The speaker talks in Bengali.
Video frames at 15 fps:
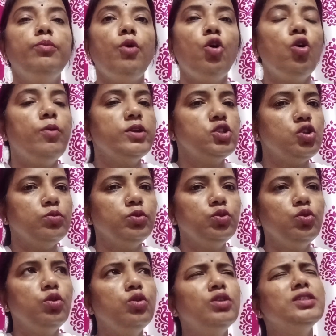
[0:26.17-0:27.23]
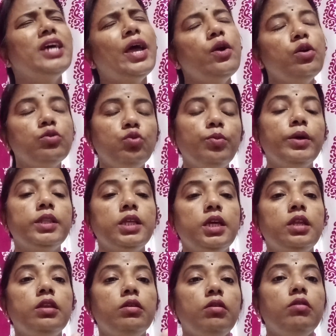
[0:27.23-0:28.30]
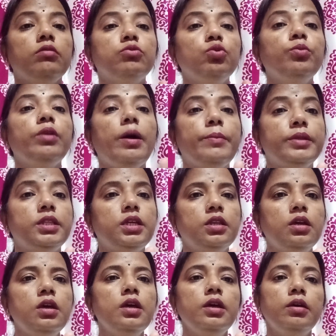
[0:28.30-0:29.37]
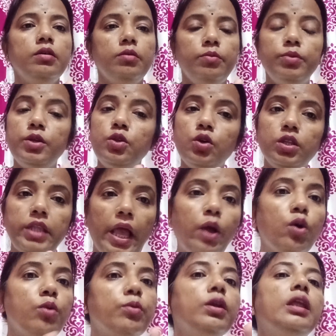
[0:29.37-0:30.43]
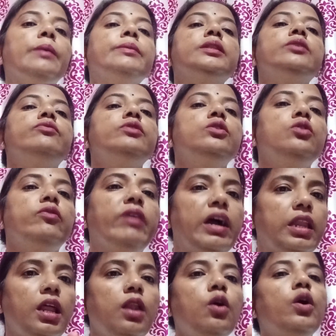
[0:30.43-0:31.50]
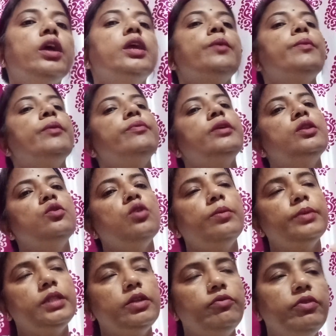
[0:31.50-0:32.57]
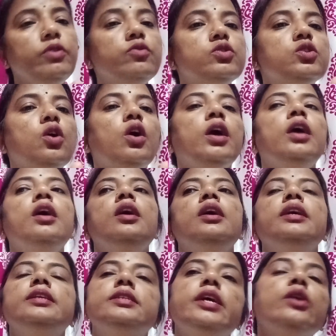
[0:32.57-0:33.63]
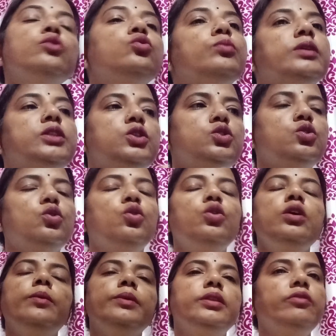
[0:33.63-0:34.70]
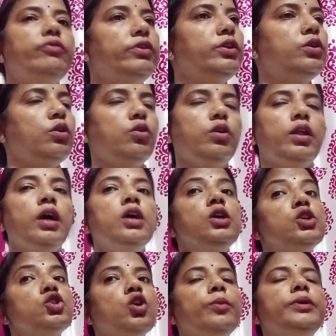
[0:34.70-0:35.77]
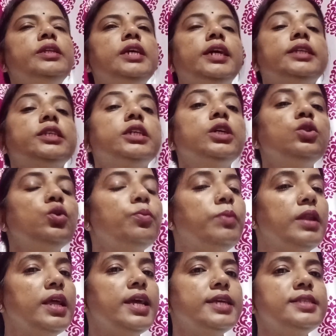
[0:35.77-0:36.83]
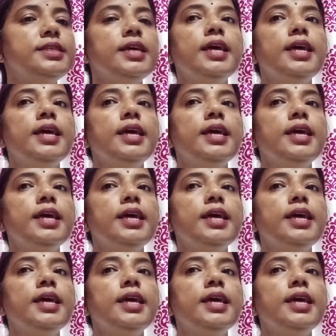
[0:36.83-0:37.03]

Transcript: ভগবান সমতুল্য যাই হোক তোমাদের তোমরা আমাদের ভিডিও দেখো বলে আমাদের ভিডিও ভাইরাল হয় কিংবা ভিডিও আমাদের ভিউজ হয় যাই হোক তোমাদের জন্যই আমাদের ভিডিও করা সবই ঠিক আছে কিন্তু প্লিজ